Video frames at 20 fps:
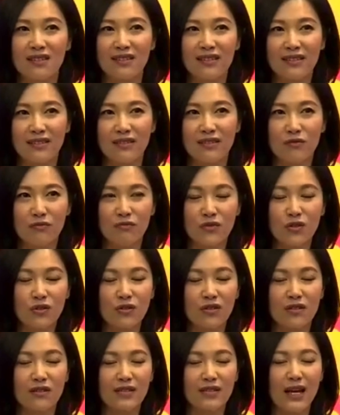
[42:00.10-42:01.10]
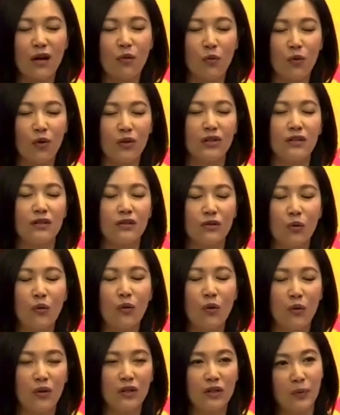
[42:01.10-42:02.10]
己就是在我的
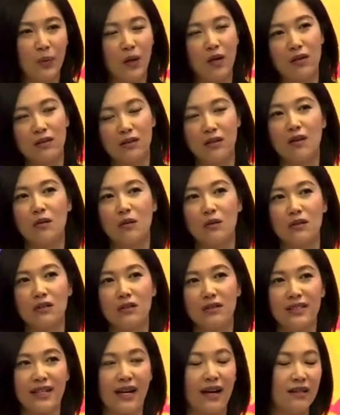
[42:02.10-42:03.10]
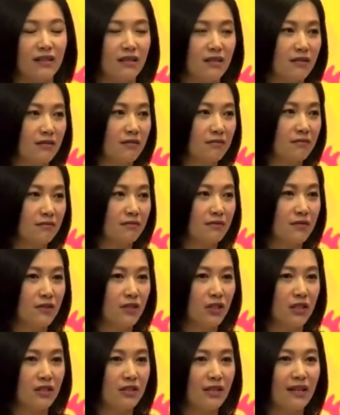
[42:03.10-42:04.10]
通过我的朋友、我的家人
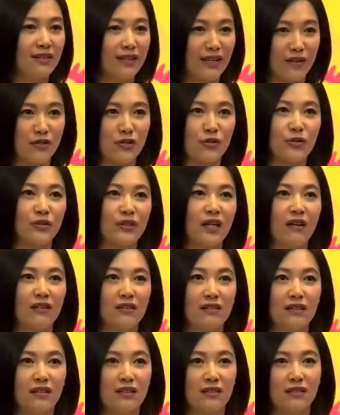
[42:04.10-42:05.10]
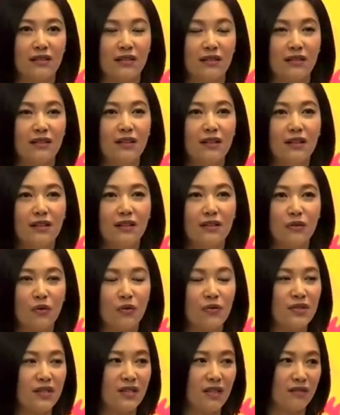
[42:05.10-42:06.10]
身上感受到的那些
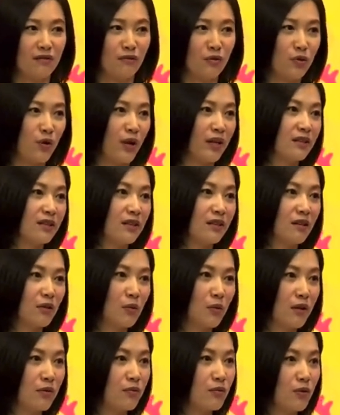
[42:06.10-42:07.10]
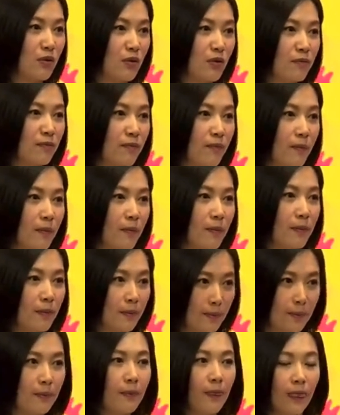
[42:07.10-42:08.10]
东西，能传递给观众。
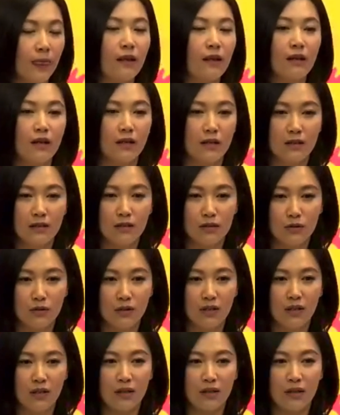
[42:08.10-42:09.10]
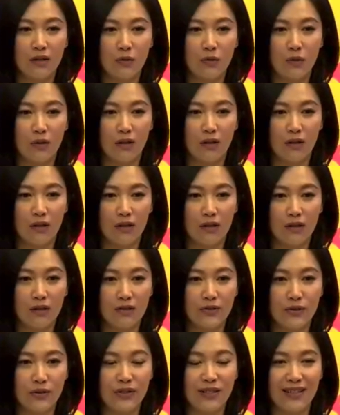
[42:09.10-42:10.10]
嗯嗯，所以
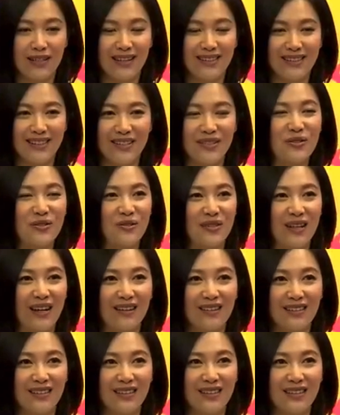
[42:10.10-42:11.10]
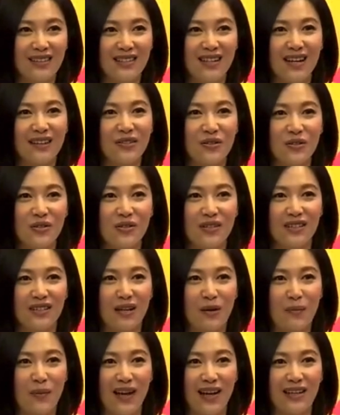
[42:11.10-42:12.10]
我休息两年出来，第一个想的就是
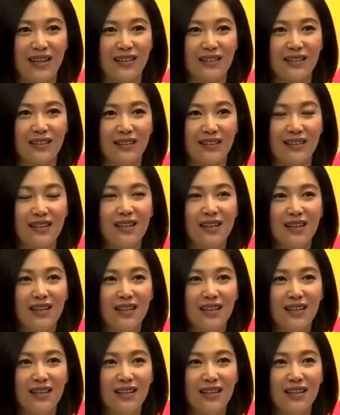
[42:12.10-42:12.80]
要拍一个